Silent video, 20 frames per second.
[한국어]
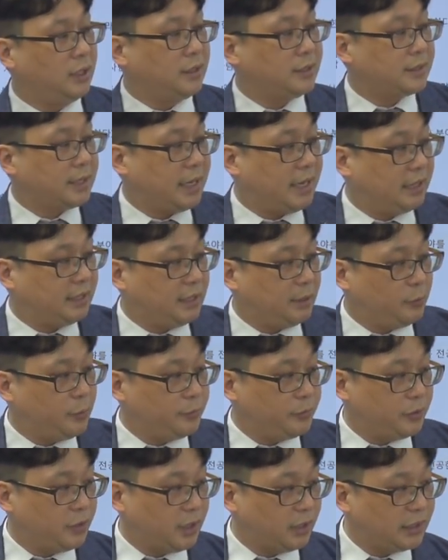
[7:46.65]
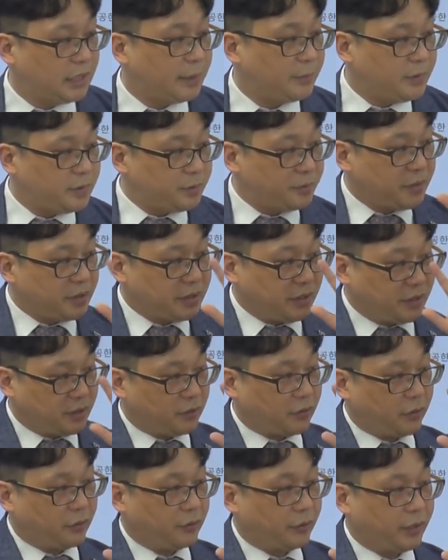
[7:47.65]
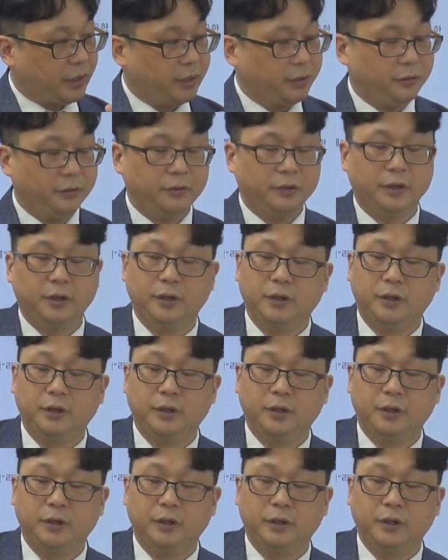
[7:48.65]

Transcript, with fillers: 4대보험 들어가던 납입증명서 있었던 거예요.